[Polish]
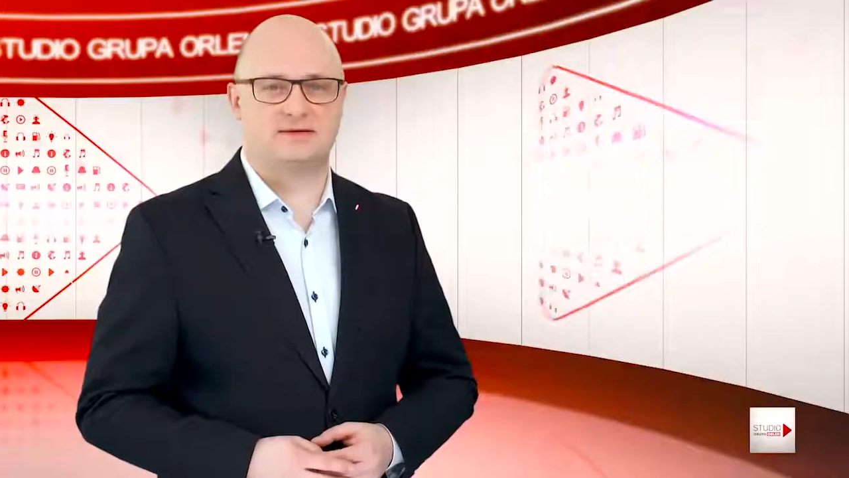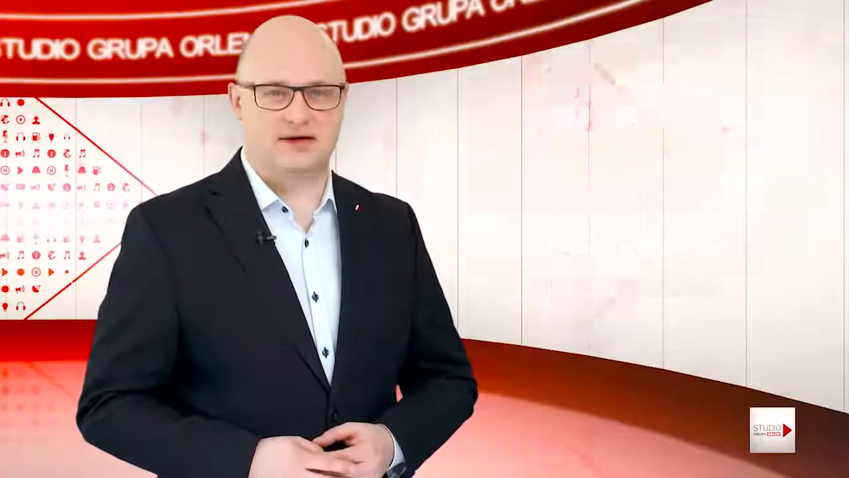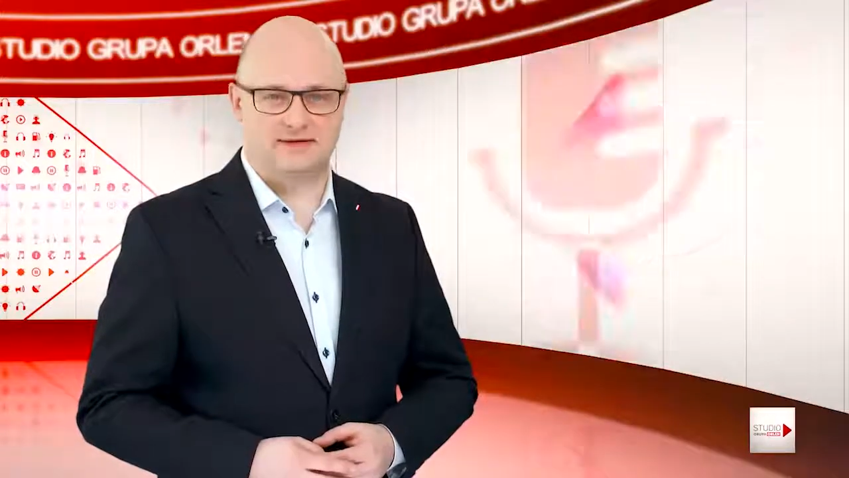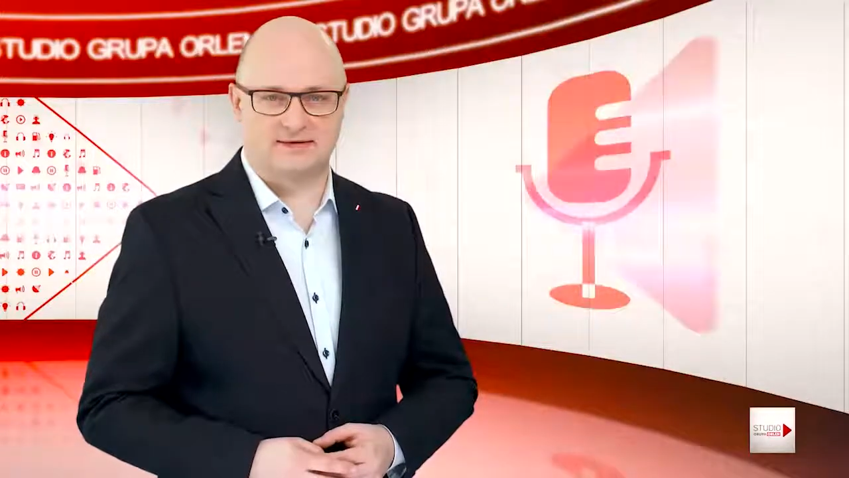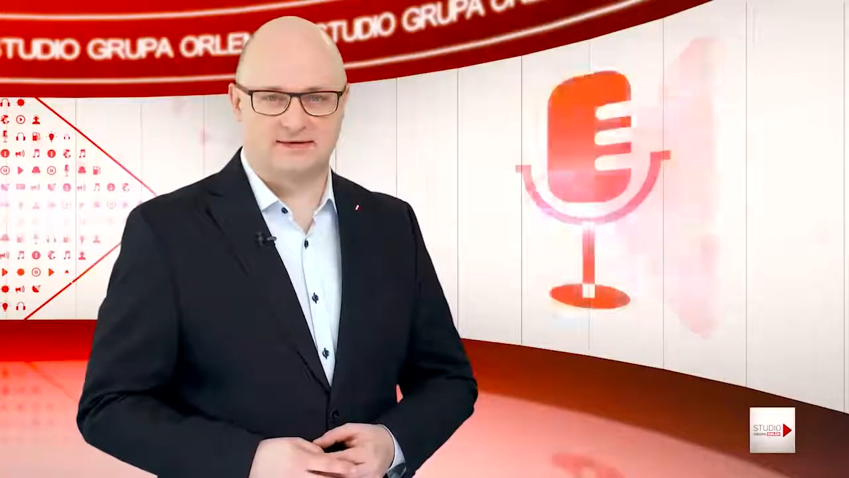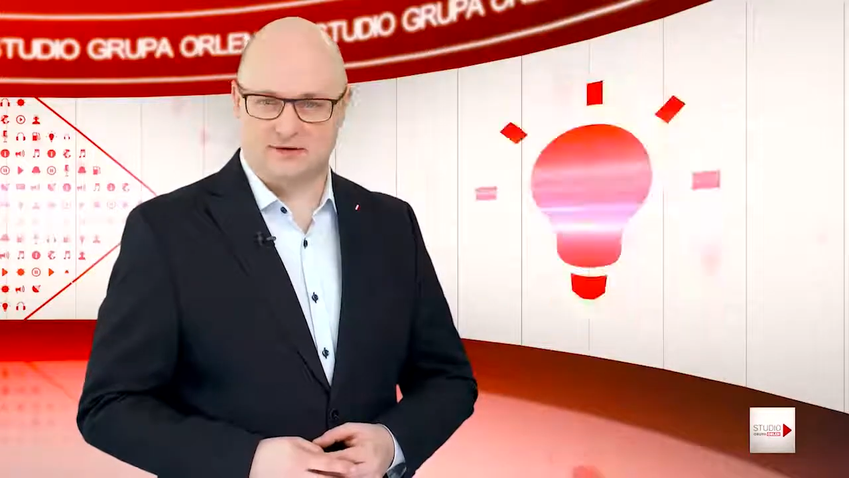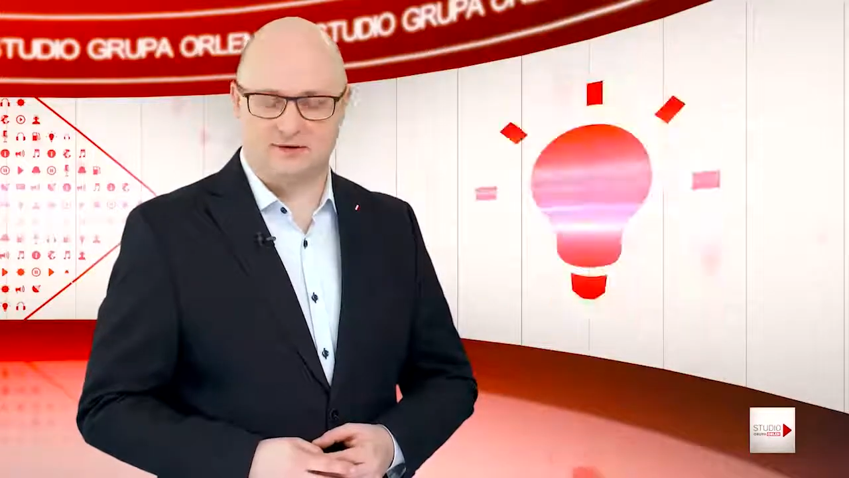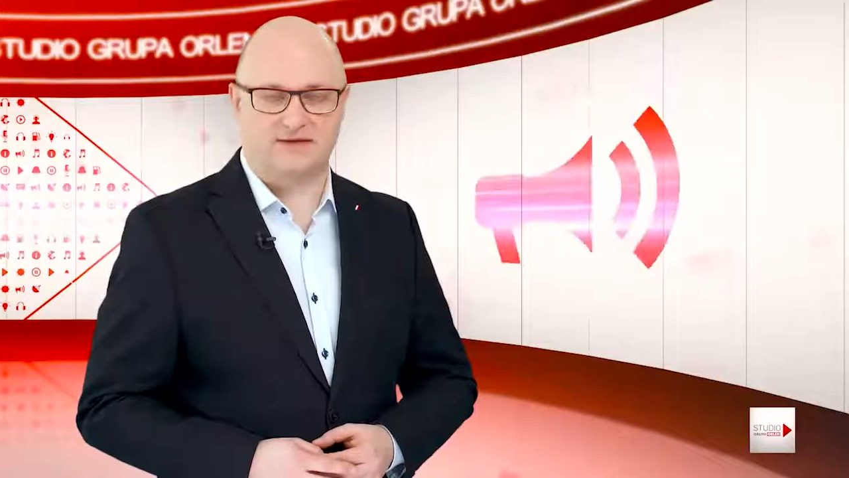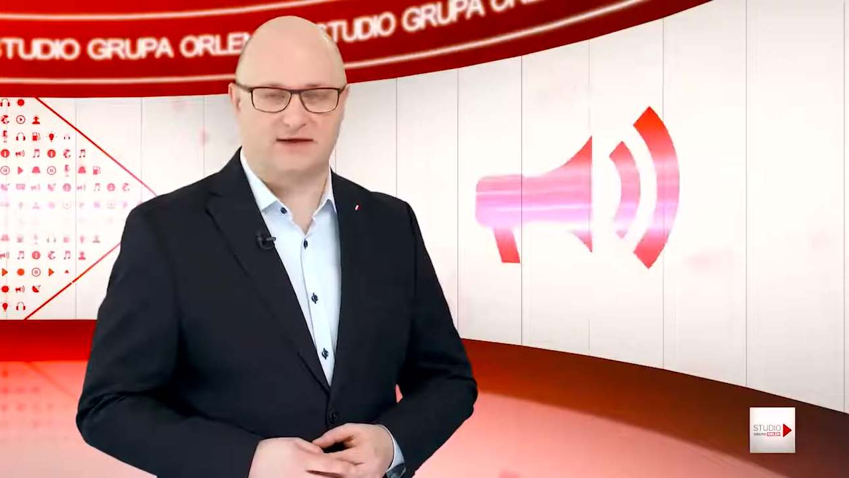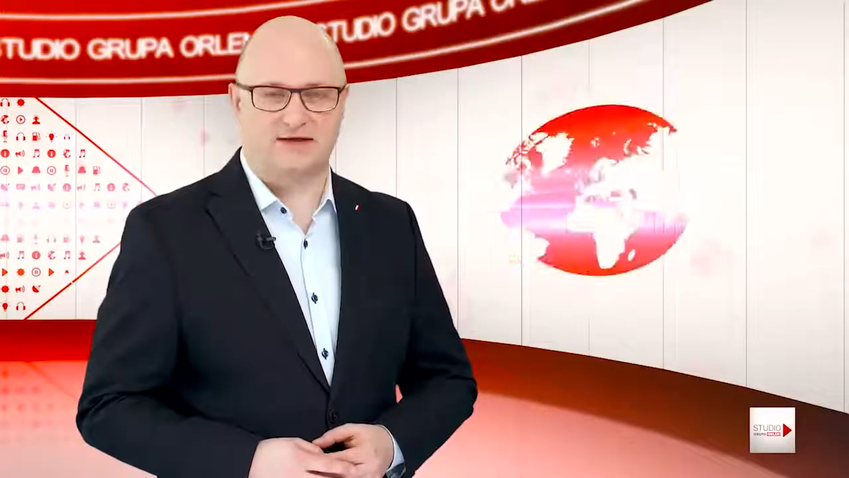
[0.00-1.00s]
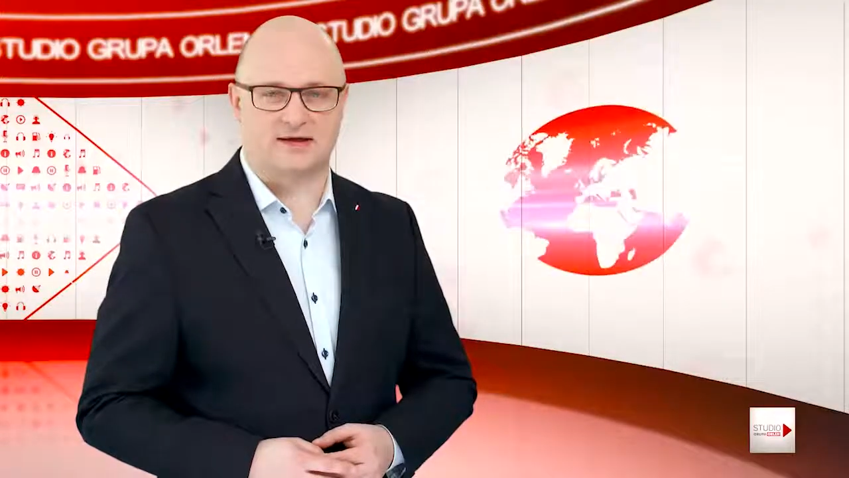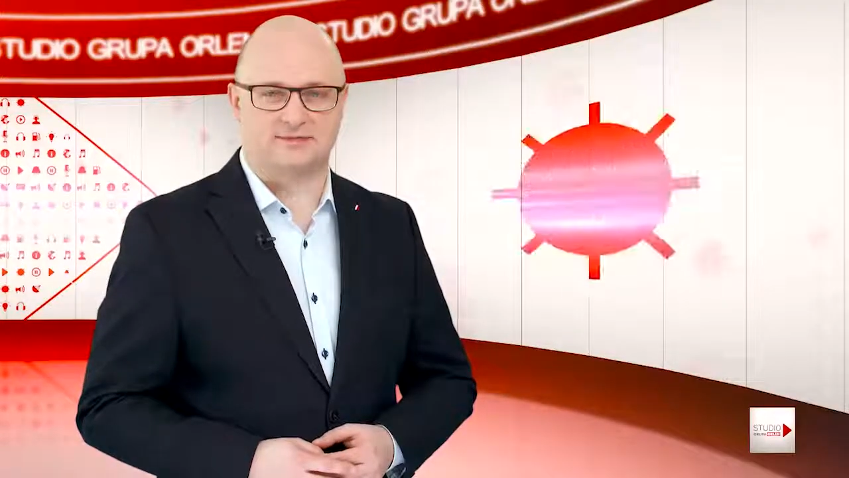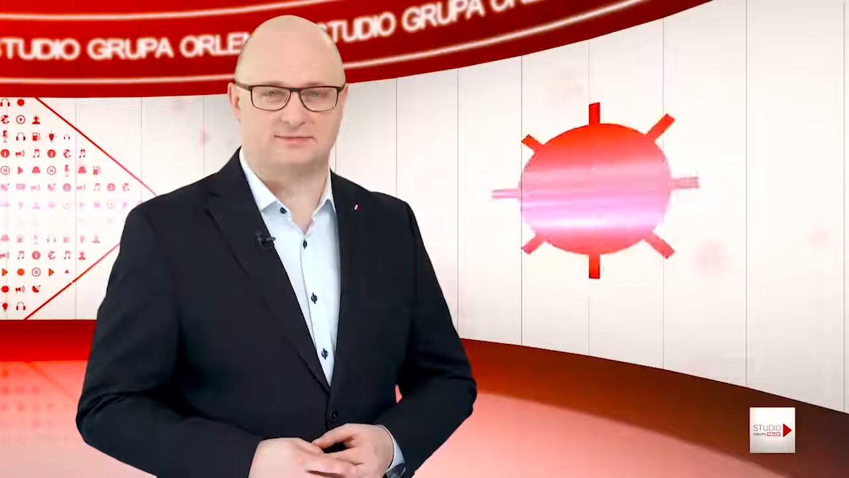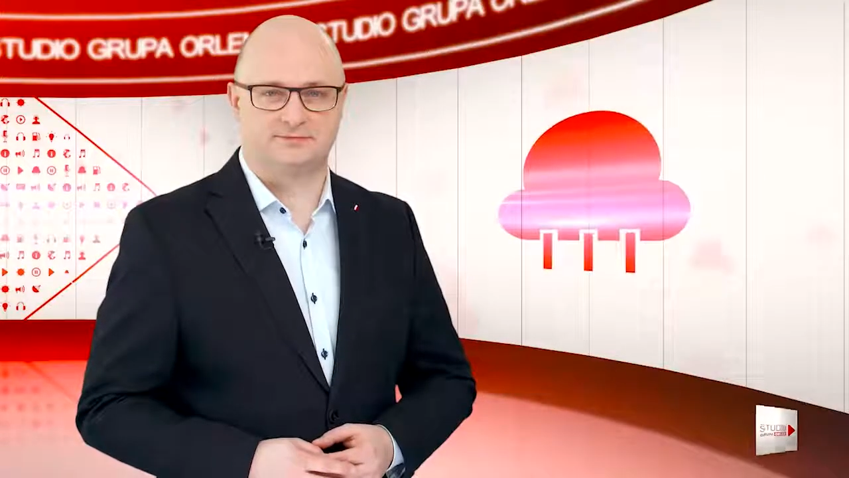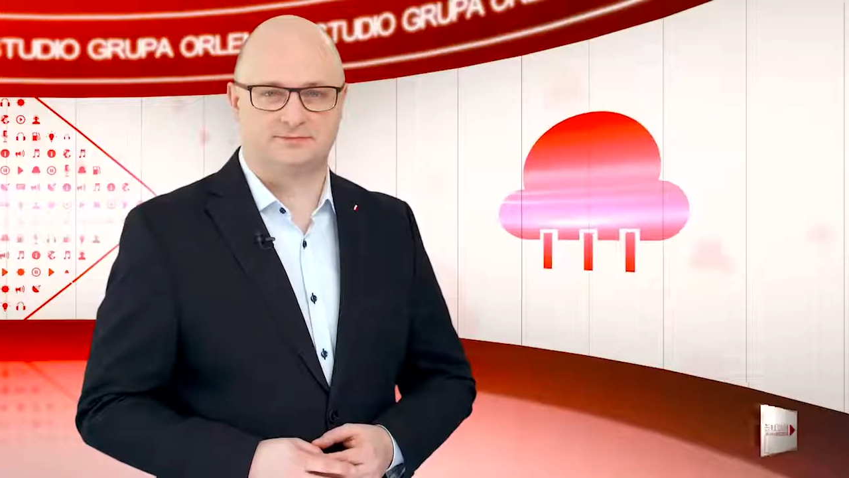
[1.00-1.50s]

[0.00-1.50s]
tematy tego wydania.